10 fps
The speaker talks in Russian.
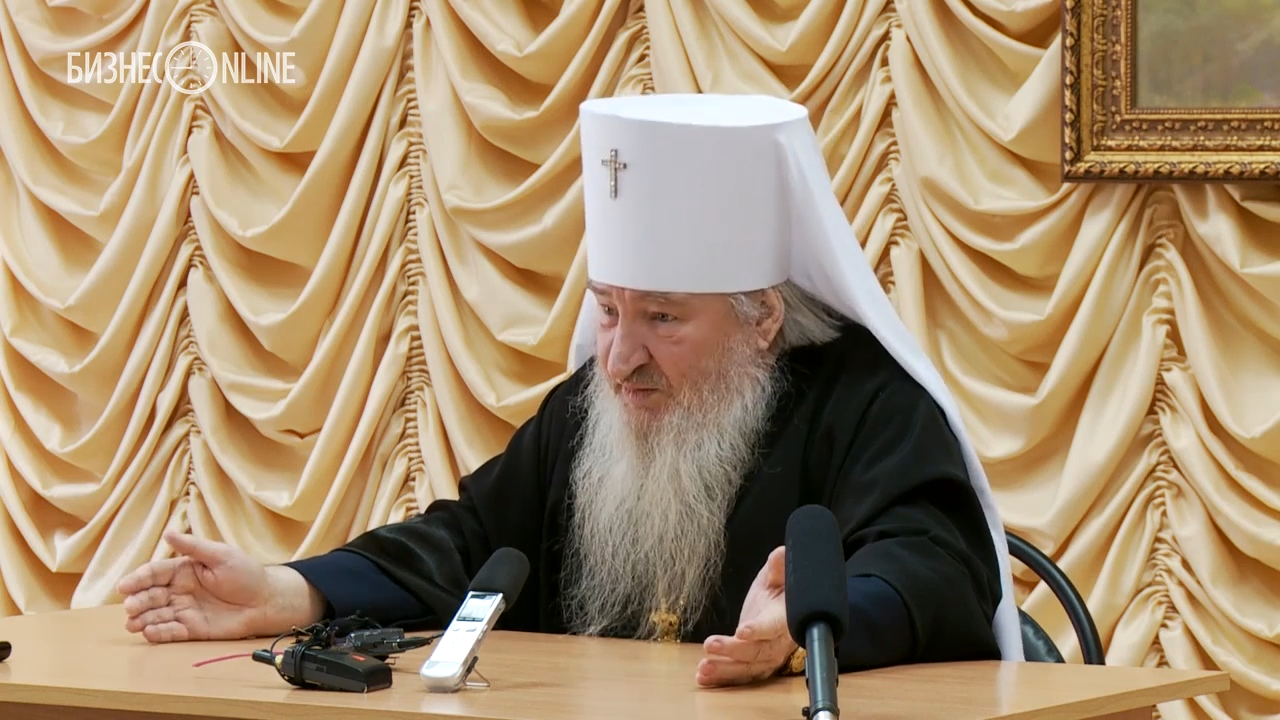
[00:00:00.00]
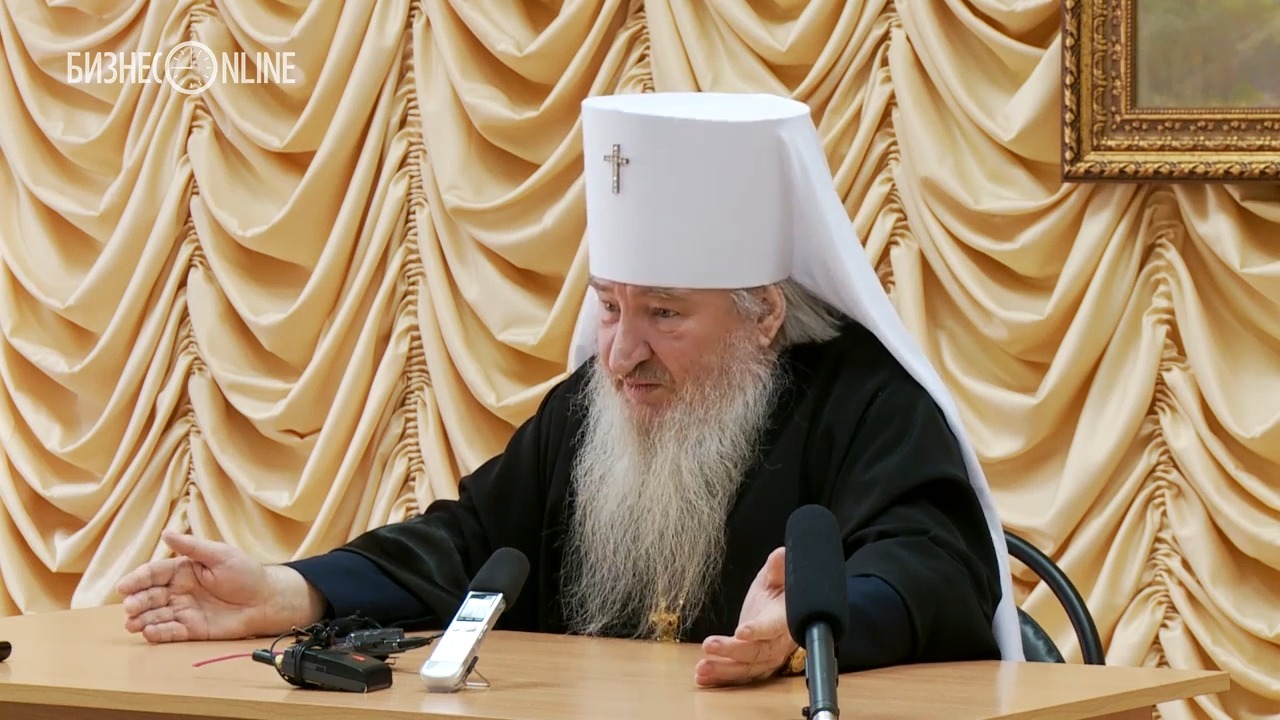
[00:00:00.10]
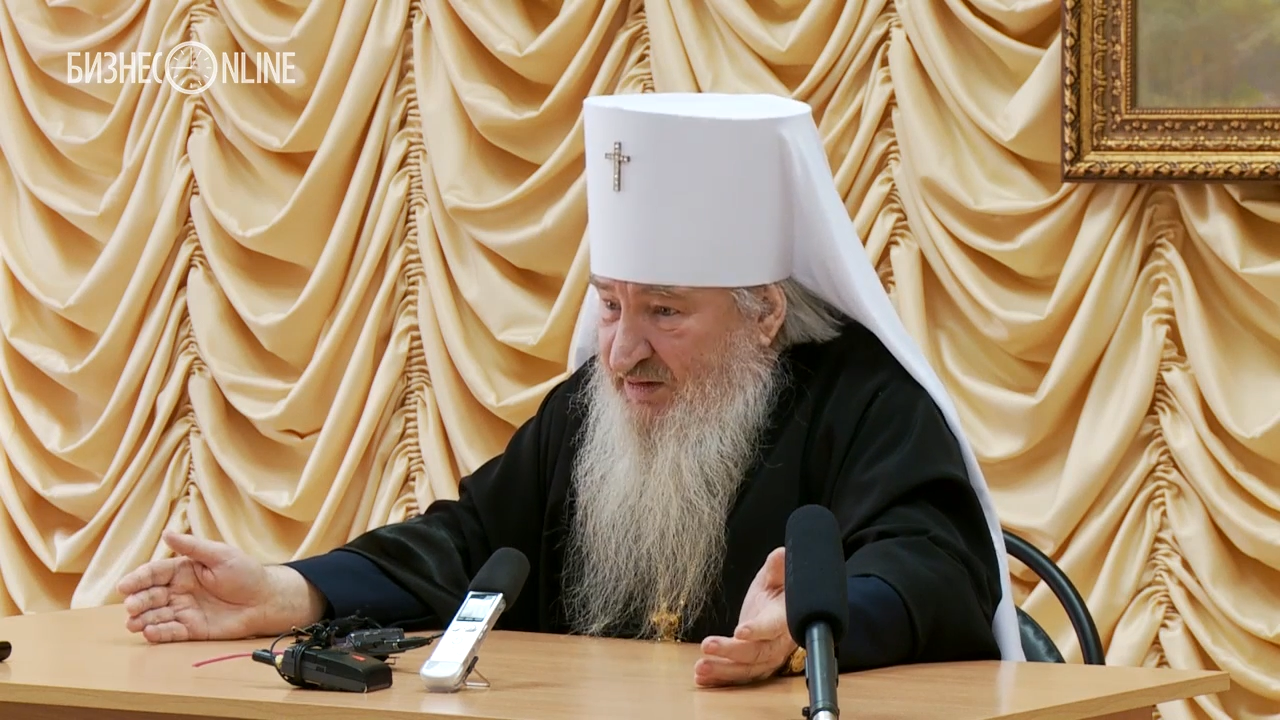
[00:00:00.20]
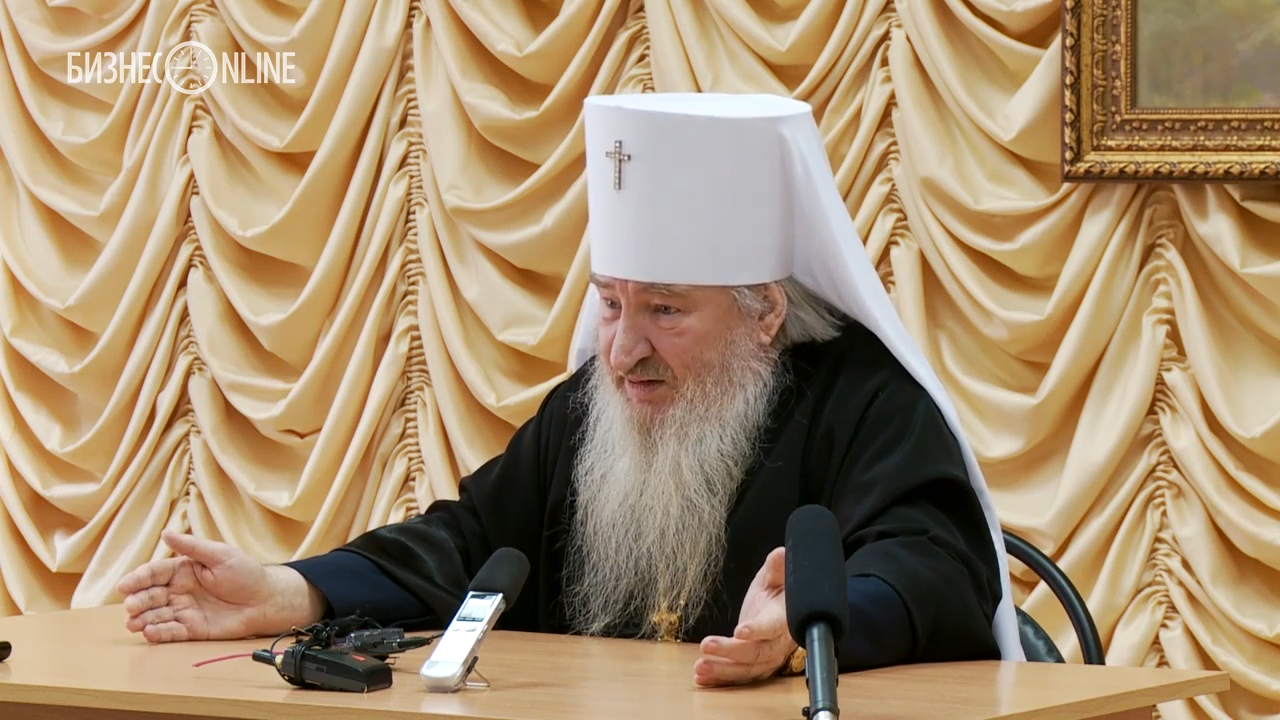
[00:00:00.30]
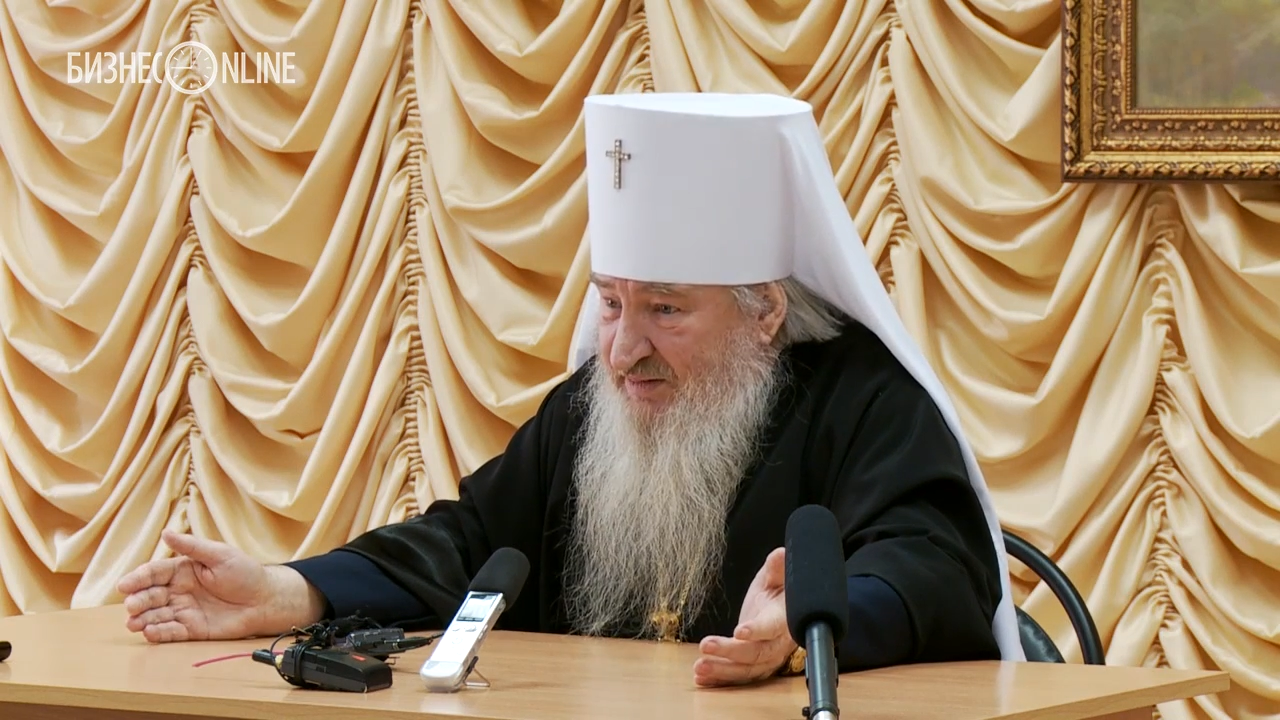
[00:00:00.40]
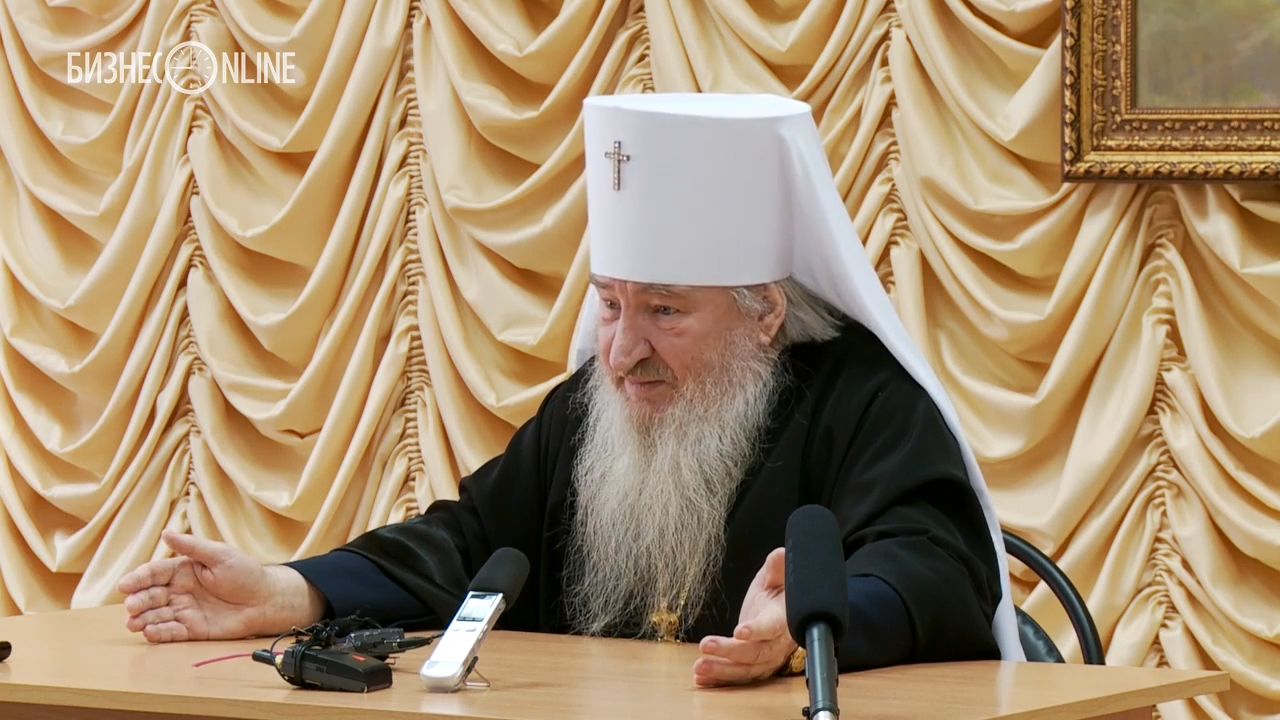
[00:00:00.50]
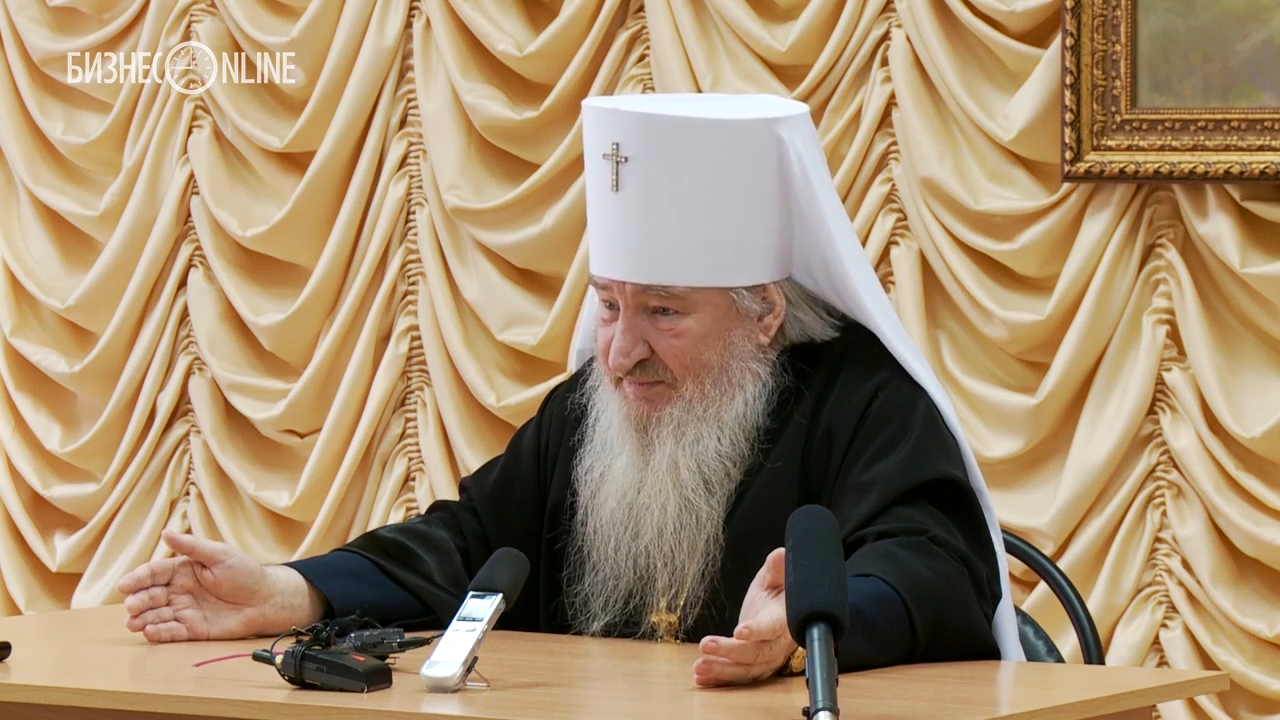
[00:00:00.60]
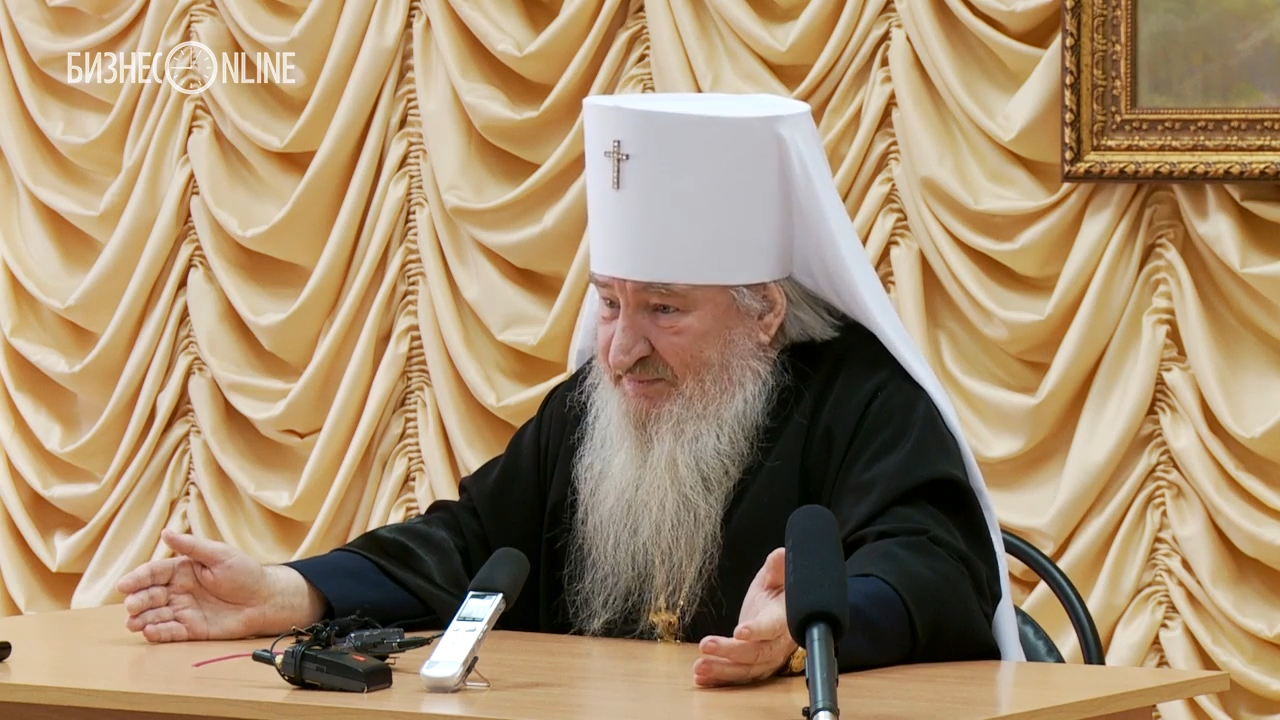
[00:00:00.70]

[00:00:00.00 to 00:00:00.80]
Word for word: повторяю.